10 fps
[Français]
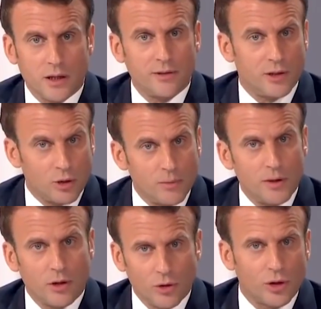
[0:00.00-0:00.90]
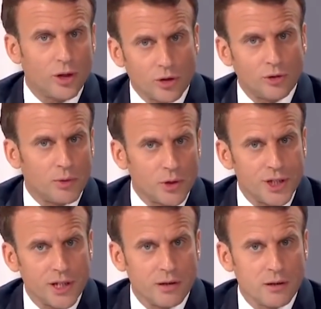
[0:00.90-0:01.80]
et ce qui demeure le cœur du
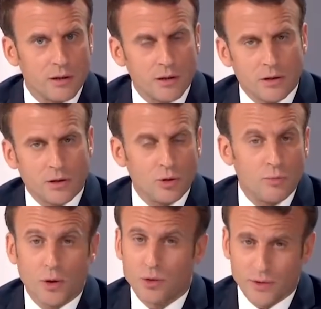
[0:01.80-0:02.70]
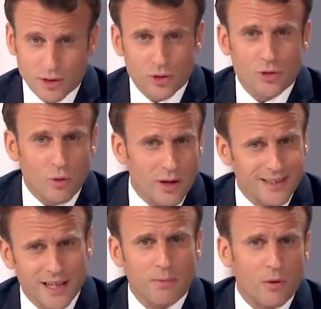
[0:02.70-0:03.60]
projet que nous portons et que je crois
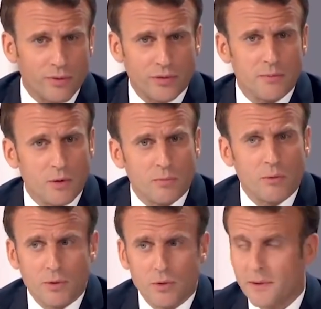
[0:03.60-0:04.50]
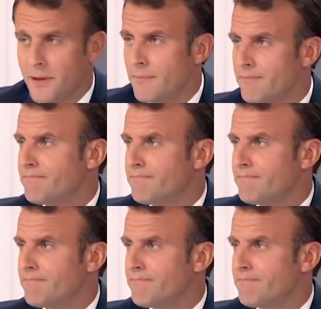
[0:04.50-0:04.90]
très profondément bon pour le pays.